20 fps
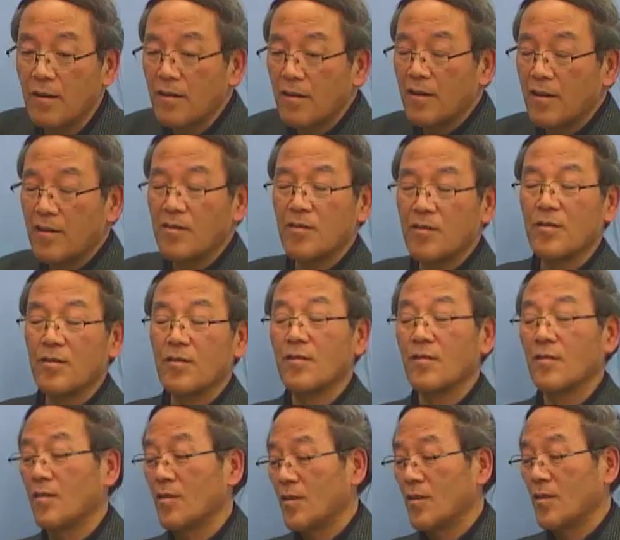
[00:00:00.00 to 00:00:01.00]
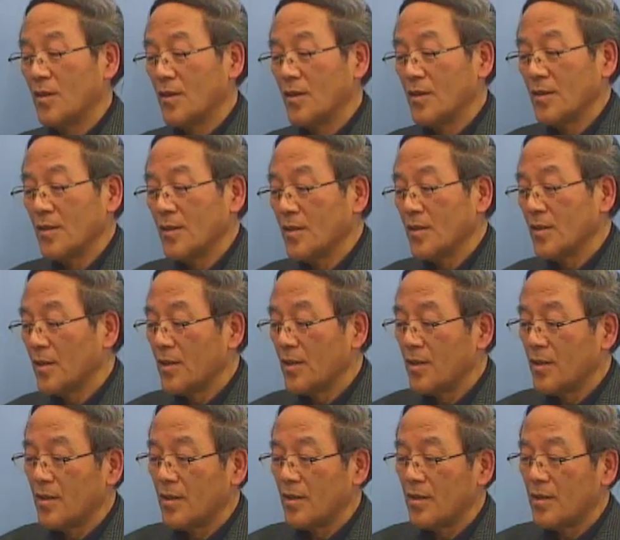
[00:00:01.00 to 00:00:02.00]
あのー
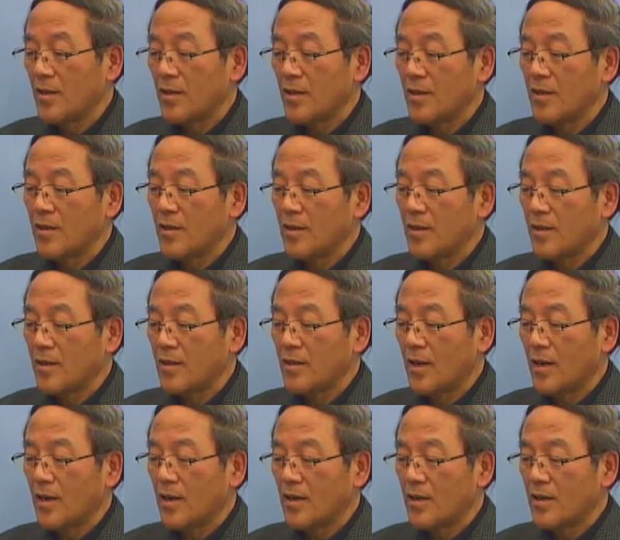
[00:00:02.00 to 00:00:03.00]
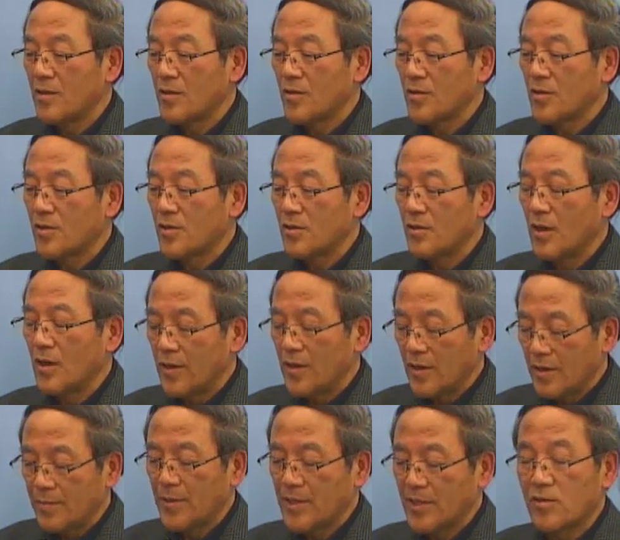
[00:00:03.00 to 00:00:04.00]
えー、長野市あ
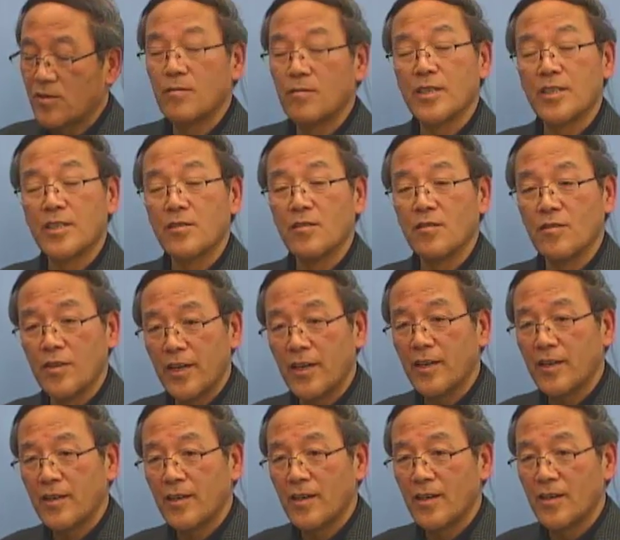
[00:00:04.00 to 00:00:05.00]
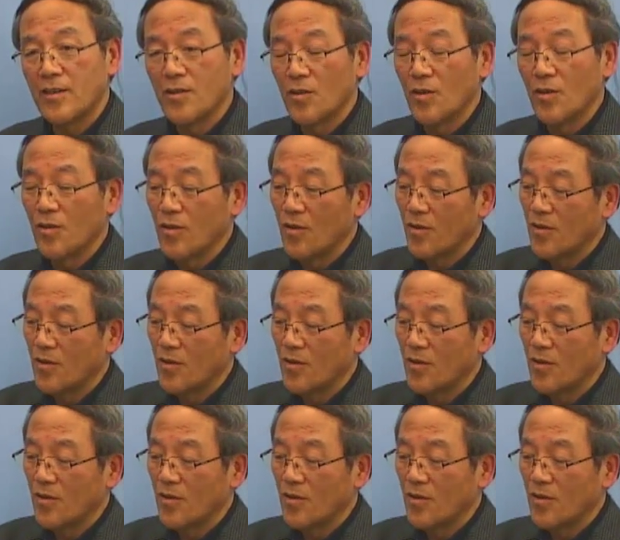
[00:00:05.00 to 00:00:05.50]
松代町のね、はい、あの